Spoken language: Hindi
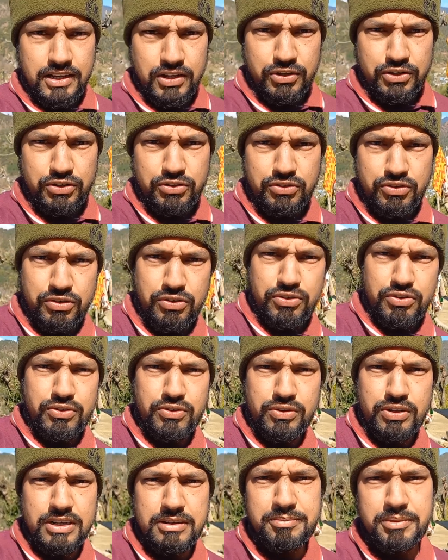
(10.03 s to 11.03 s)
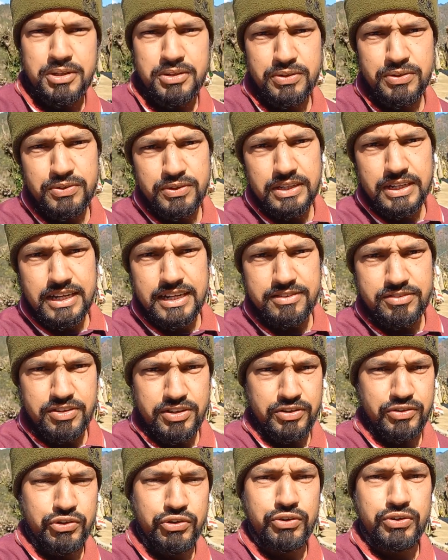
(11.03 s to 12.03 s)
हेलो दोस्तों गुड आफ्टरनून कैसे
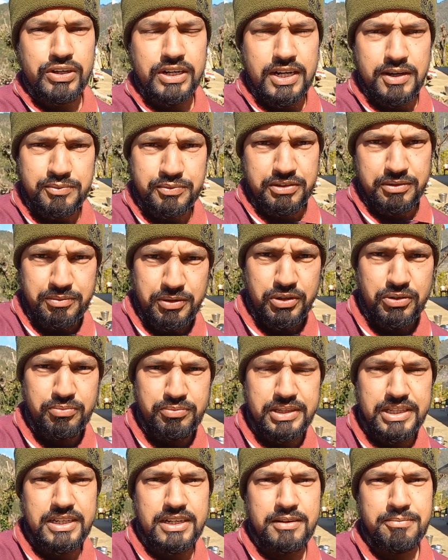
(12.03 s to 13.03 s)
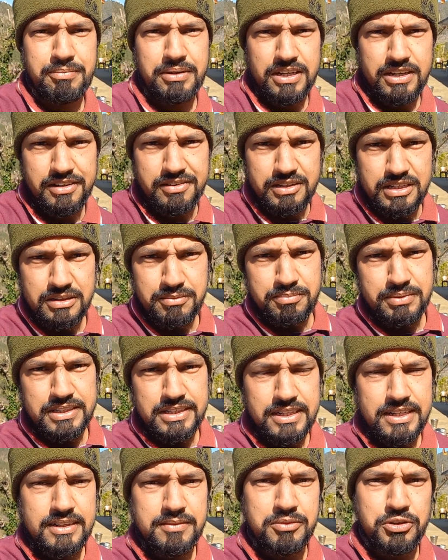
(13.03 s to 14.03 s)
हो आप सभी को मेरा प्यार और
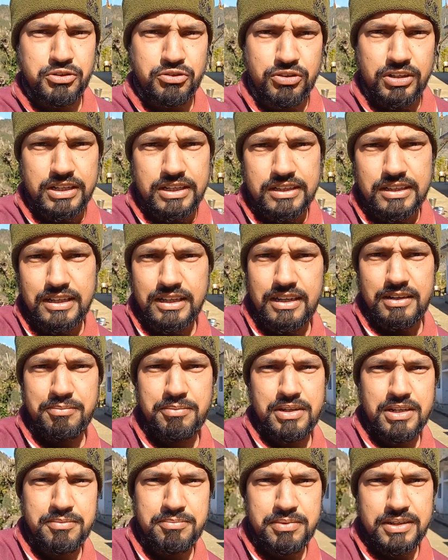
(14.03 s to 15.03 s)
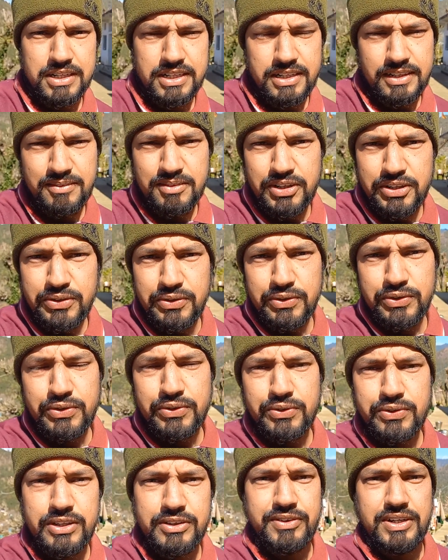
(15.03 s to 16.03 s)
प्रणाम और स्वागत है आपका पहाड़ी भाई लोग
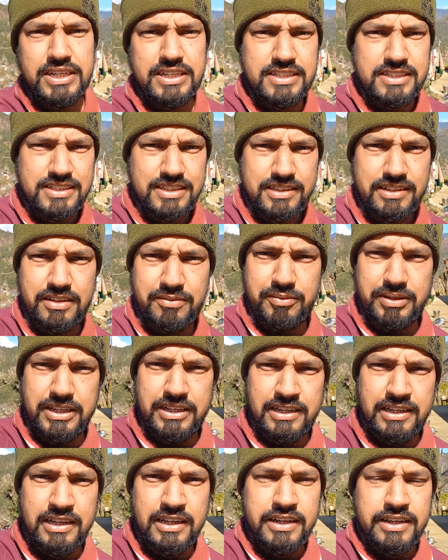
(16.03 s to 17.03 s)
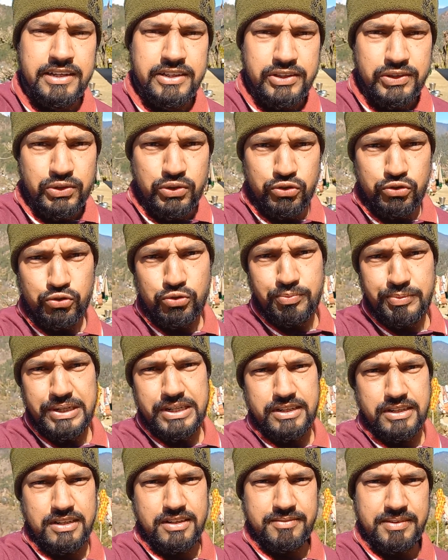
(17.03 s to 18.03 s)
यूके वाले चैनल में दोस्तों मेरा
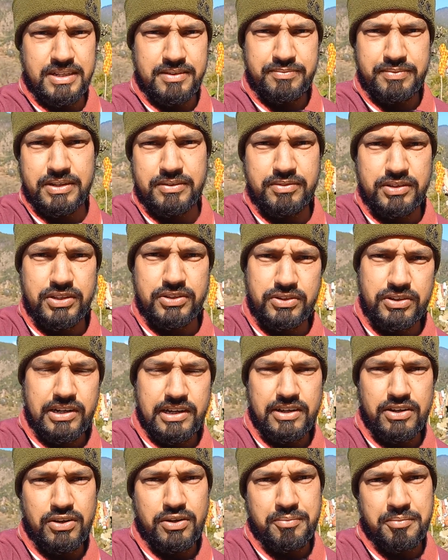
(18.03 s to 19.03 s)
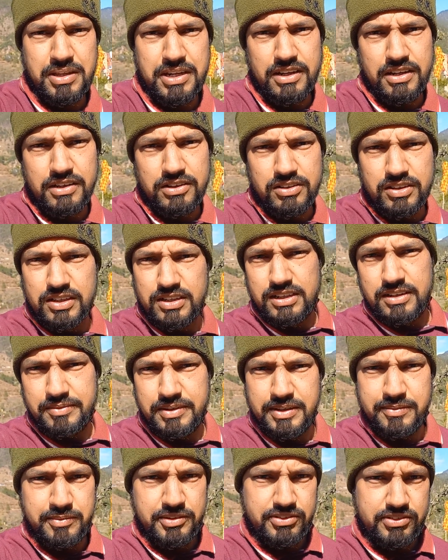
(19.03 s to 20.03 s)
नाम है प्रवीण नोटियाल और मेरे गाँव का नाम
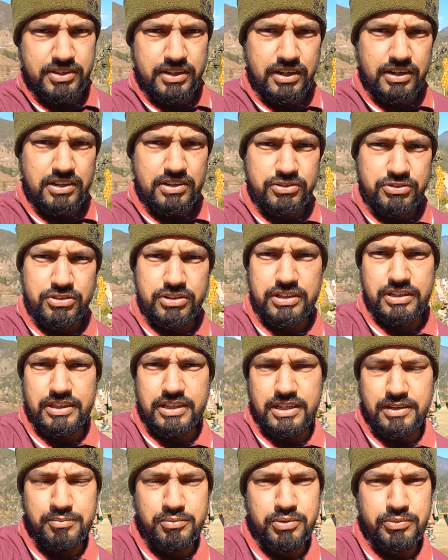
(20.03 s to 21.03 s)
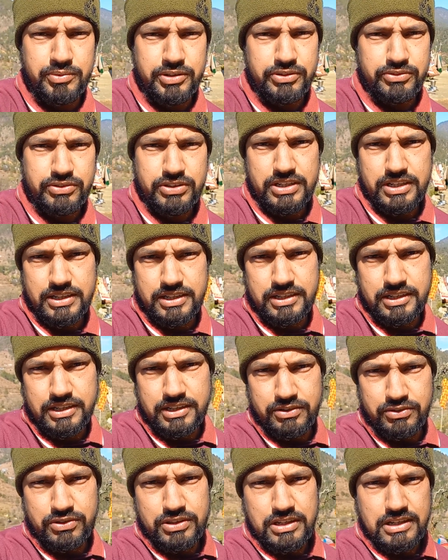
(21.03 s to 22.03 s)
है मिस्तर गाँव जो कि देवभूमि उत्तराखंड के
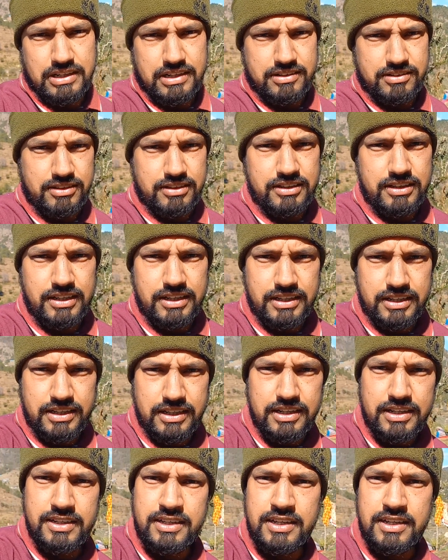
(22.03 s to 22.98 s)
उत्तरकाश जिले के